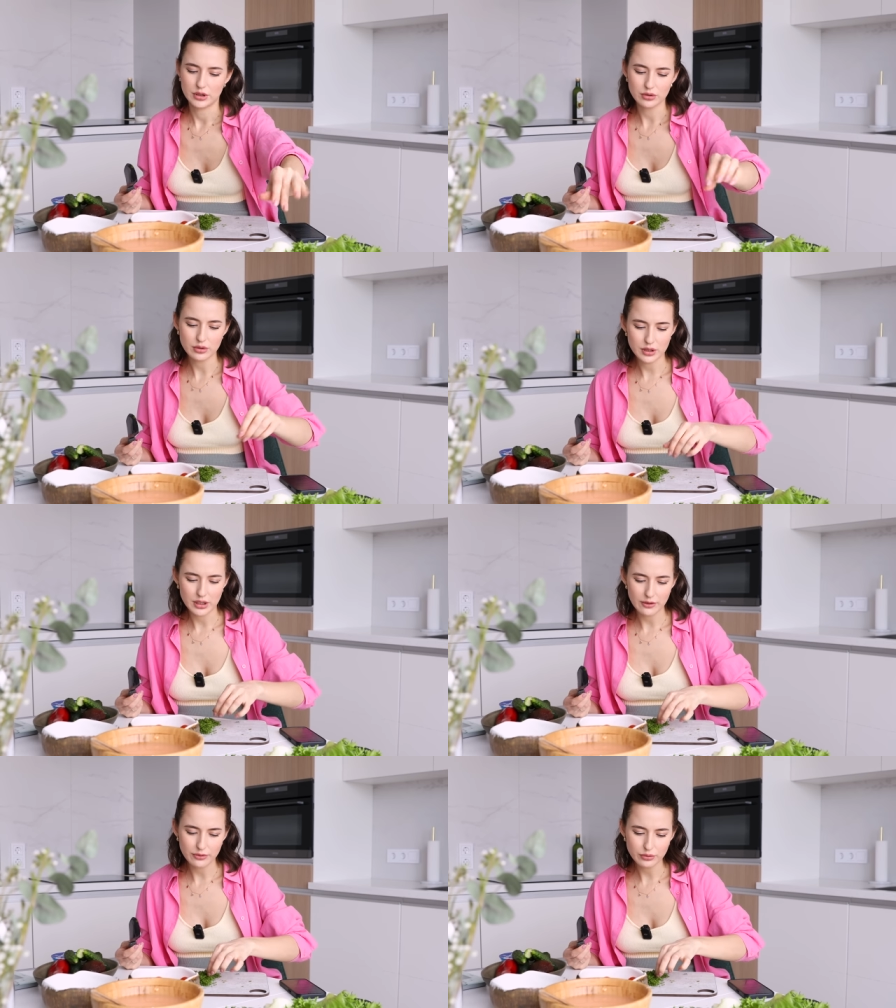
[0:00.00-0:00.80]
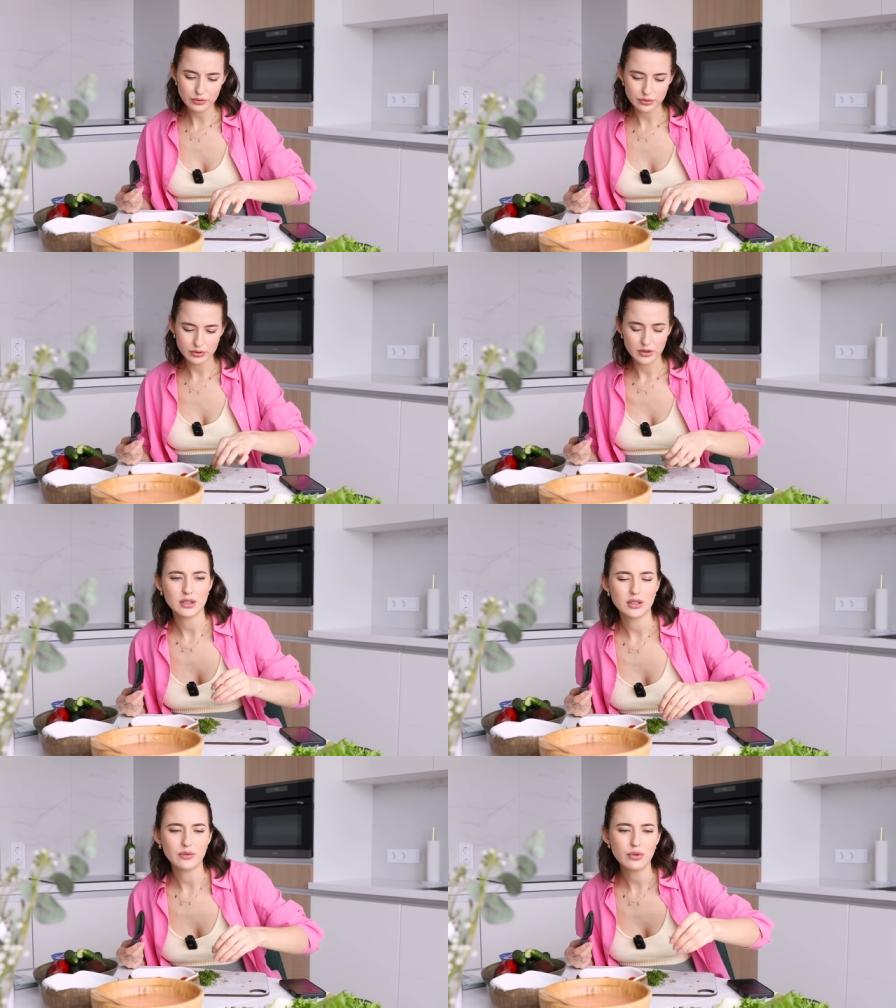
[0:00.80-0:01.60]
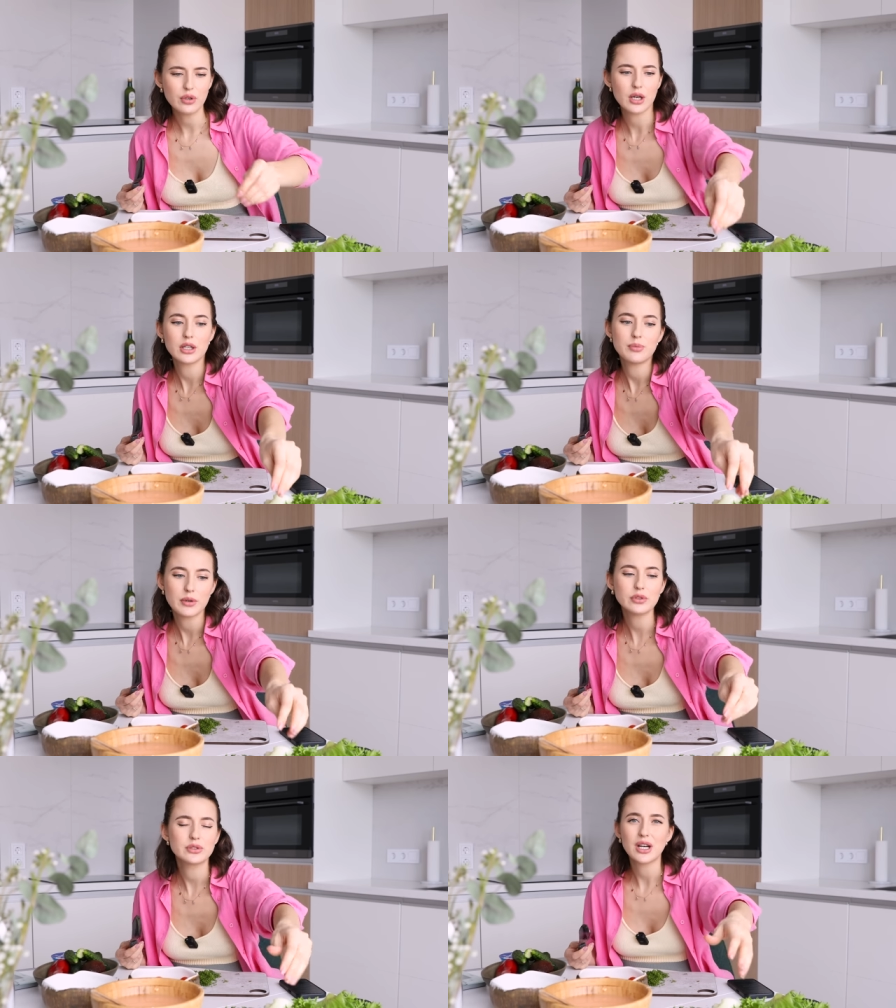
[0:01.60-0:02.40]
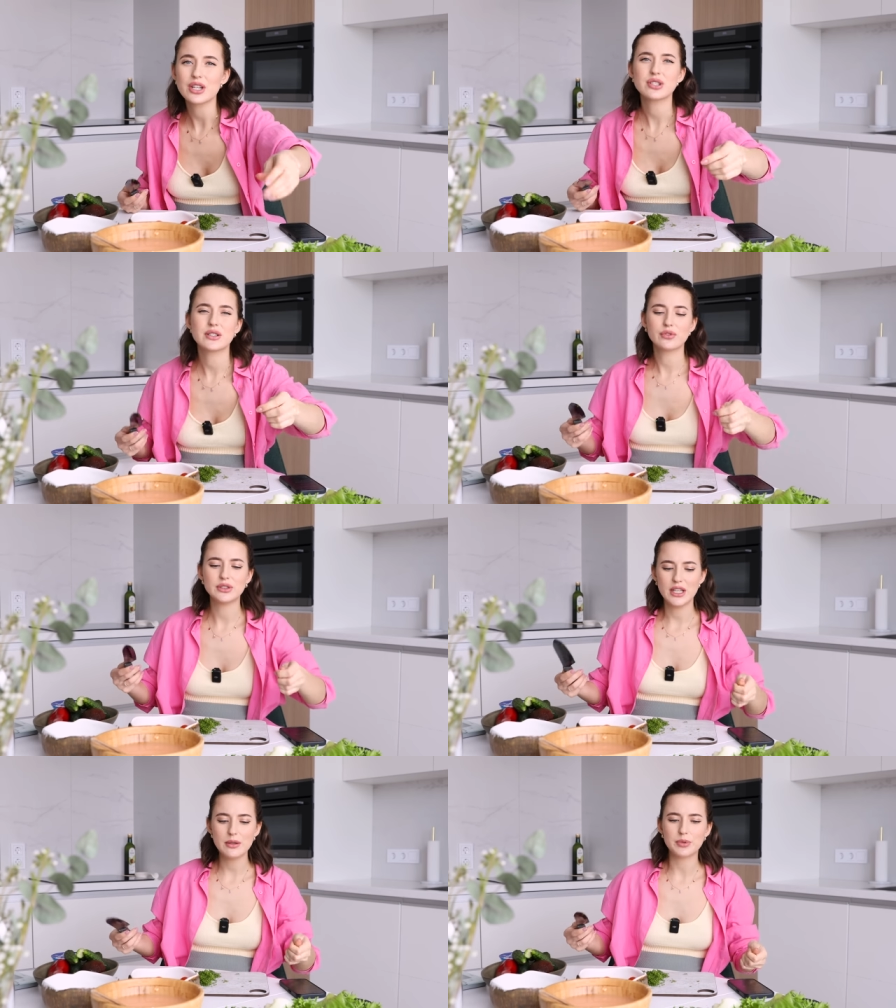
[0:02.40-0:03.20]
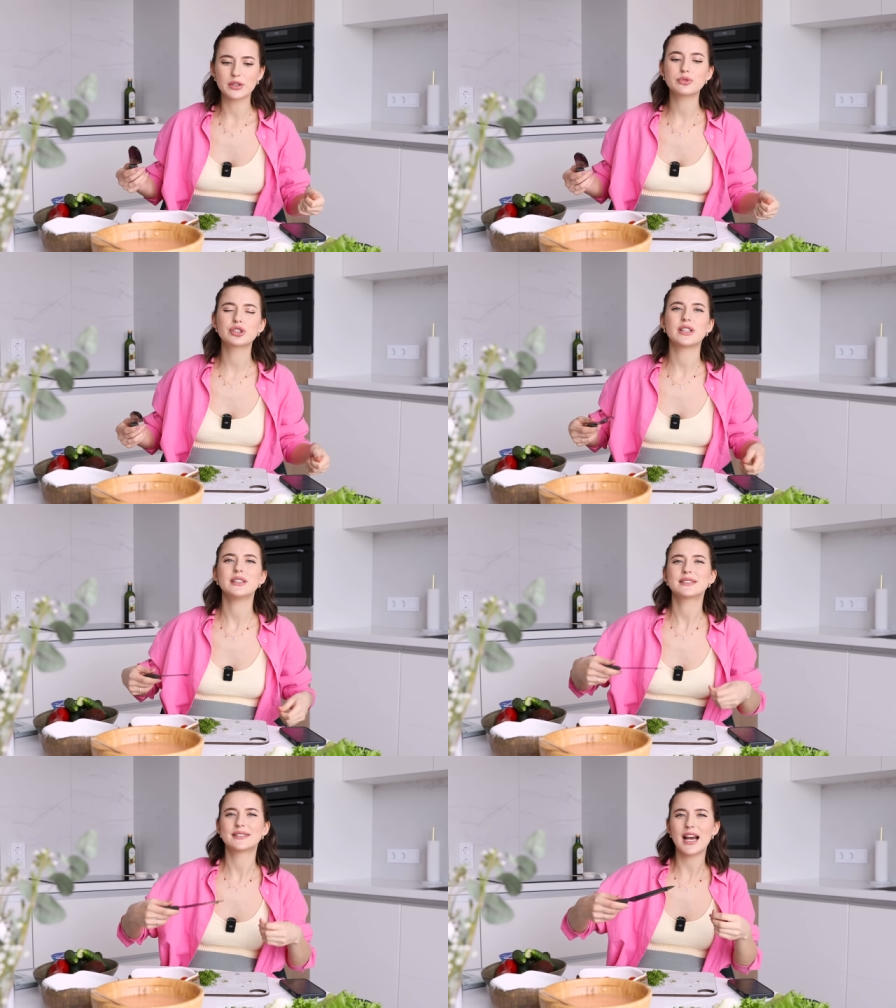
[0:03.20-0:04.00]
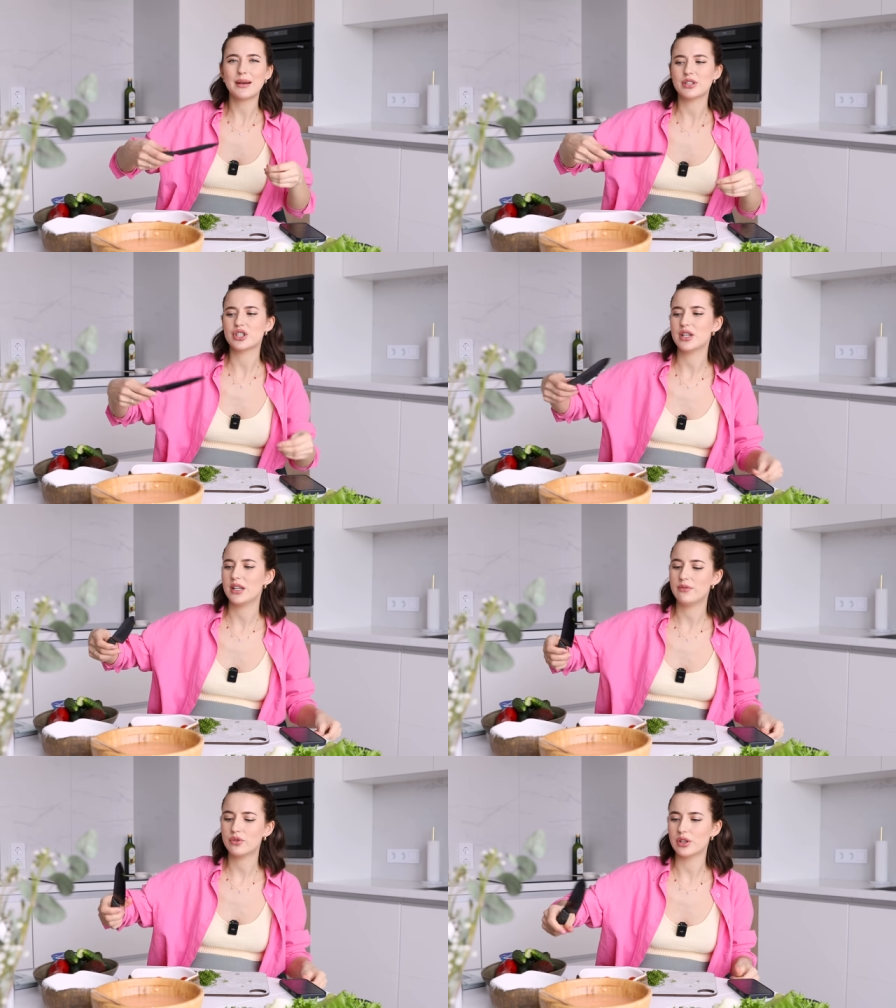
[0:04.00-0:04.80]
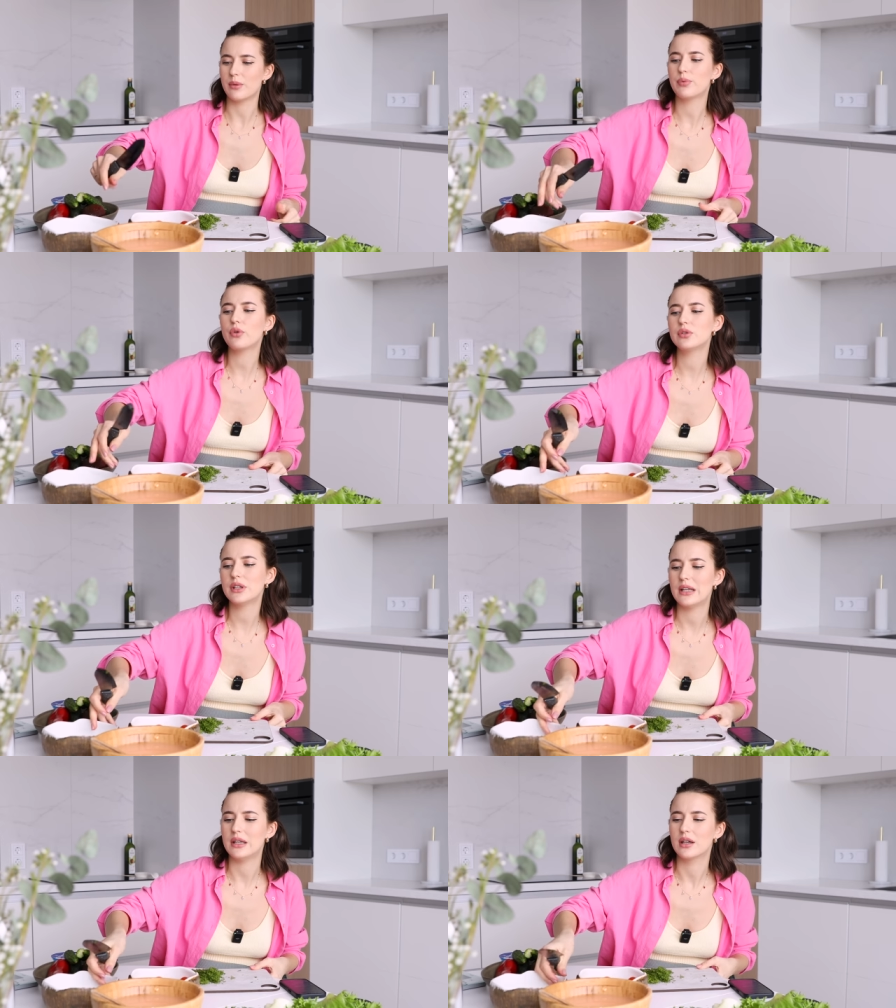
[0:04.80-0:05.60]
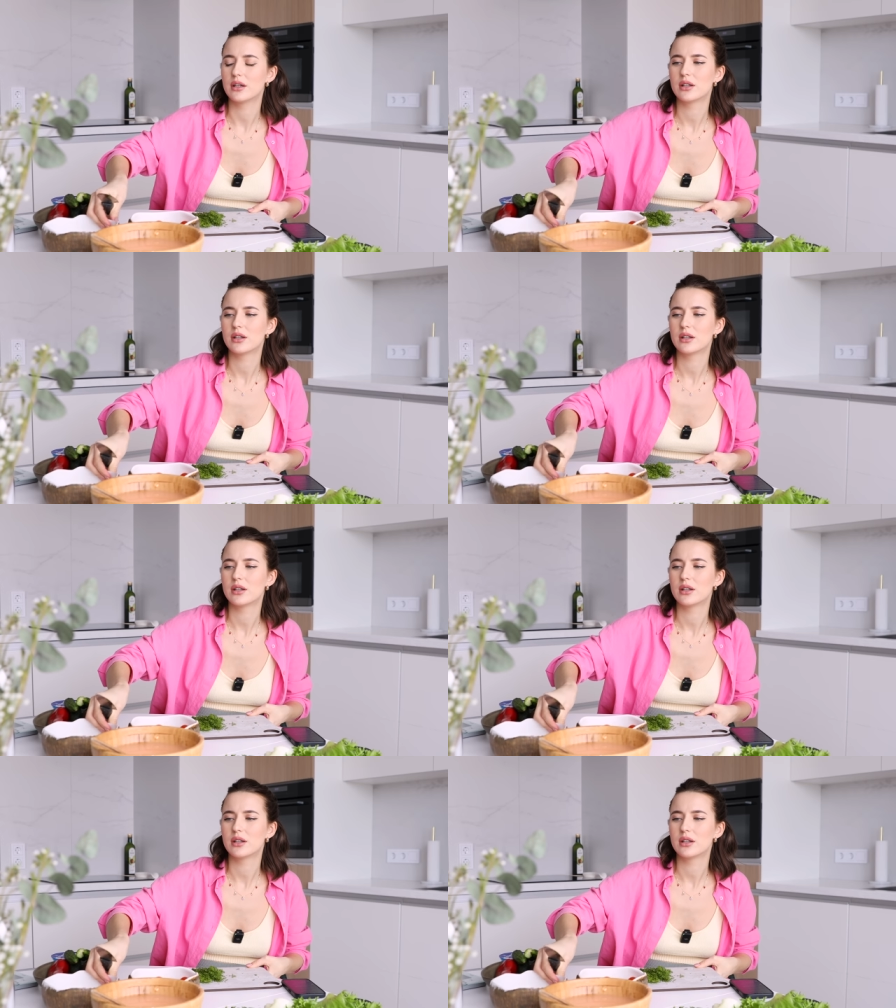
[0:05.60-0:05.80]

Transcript: которые кайфуют от того, как они проводят каждый свой день, потому что они сами же его наполнили